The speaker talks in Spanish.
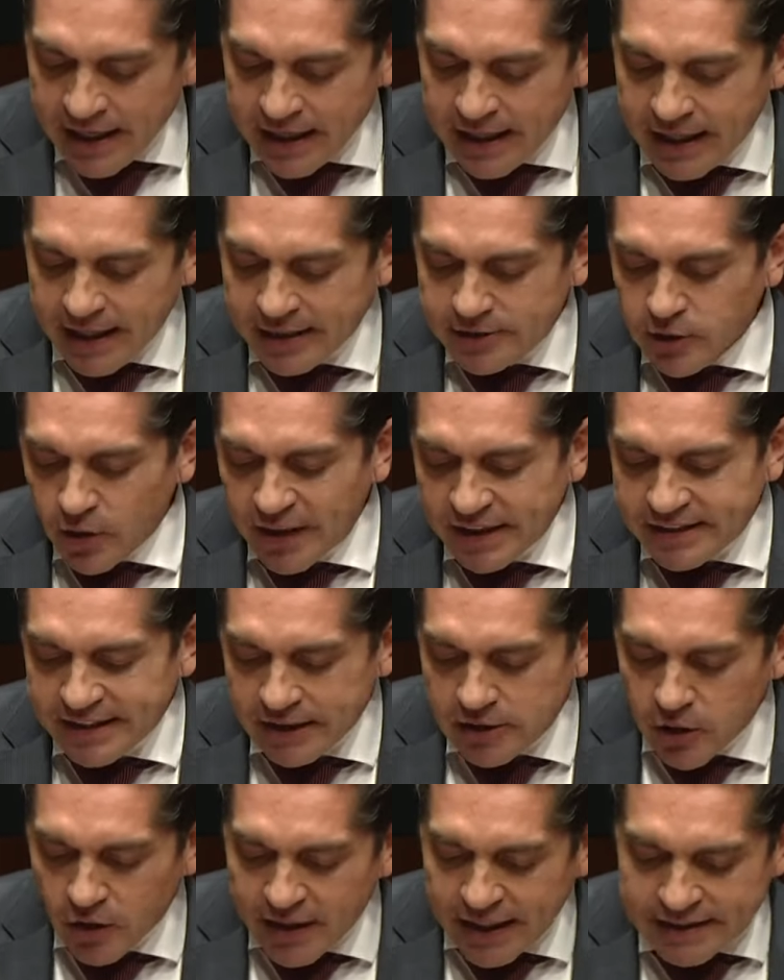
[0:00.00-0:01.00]
que
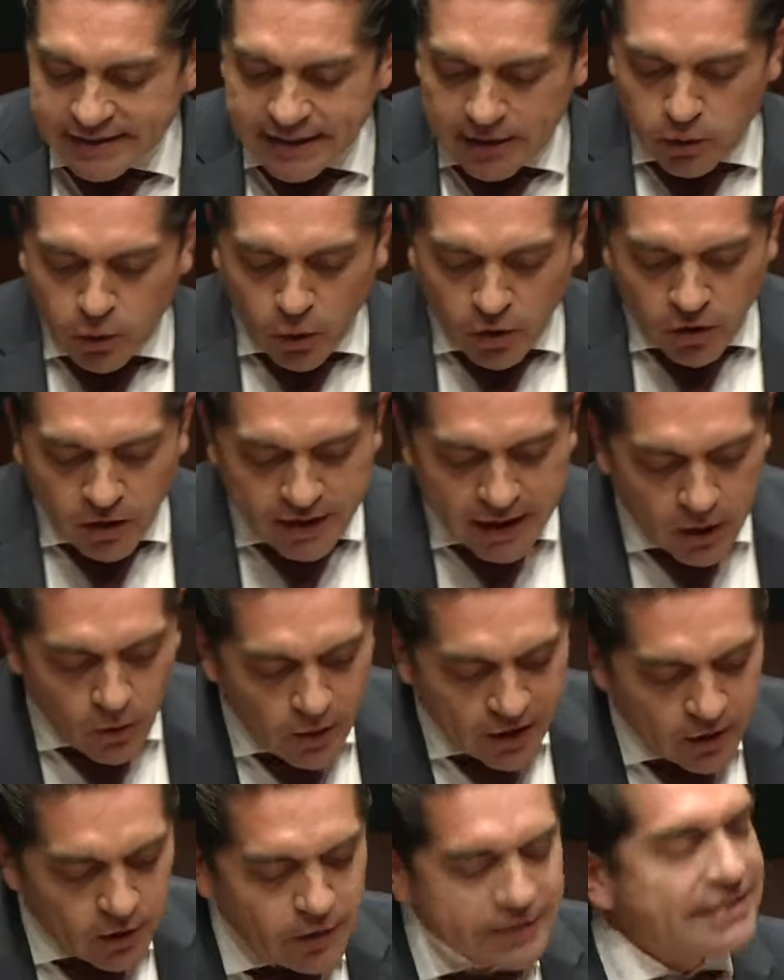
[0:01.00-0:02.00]
solicito que este turno de
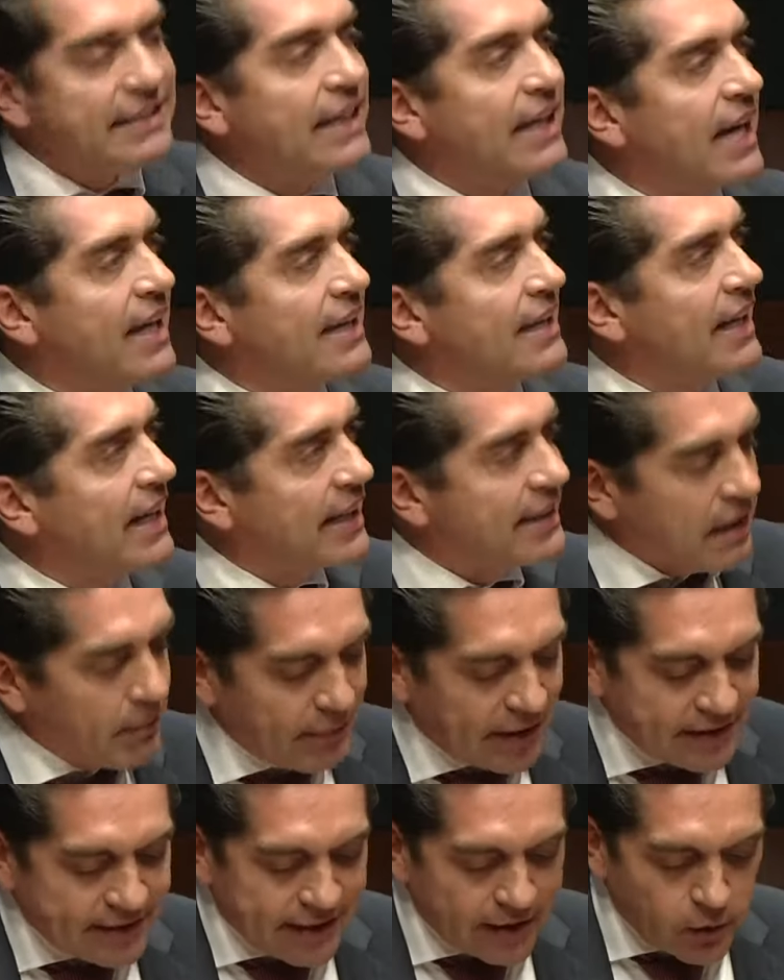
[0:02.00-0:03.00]
acuerdo sea
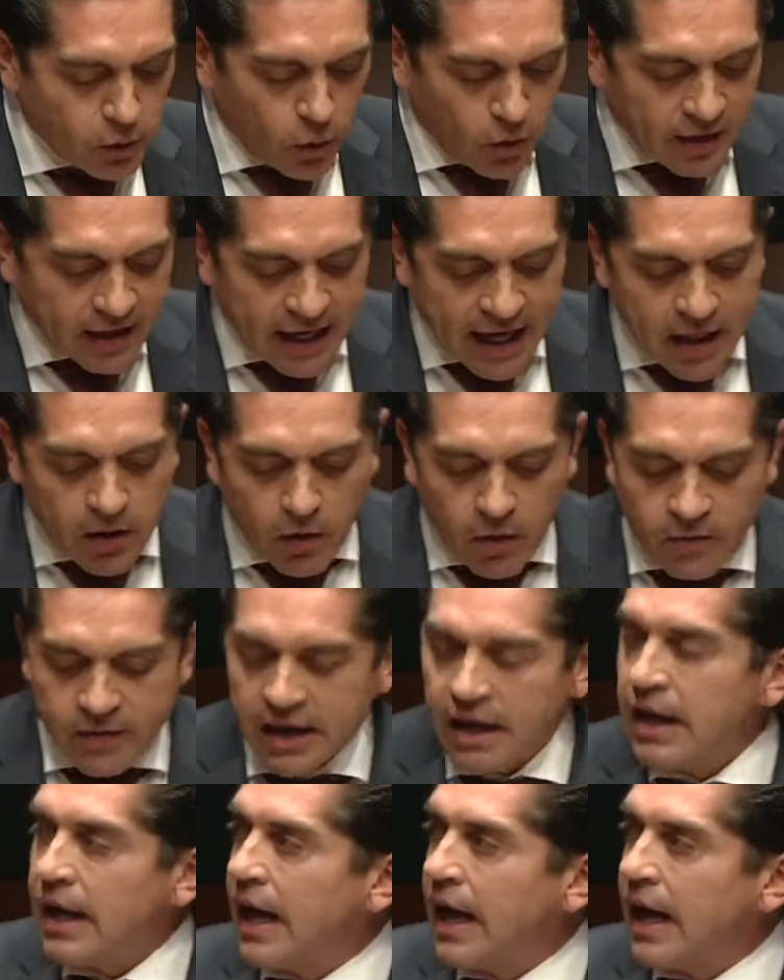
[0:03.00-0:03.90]
directamente turnado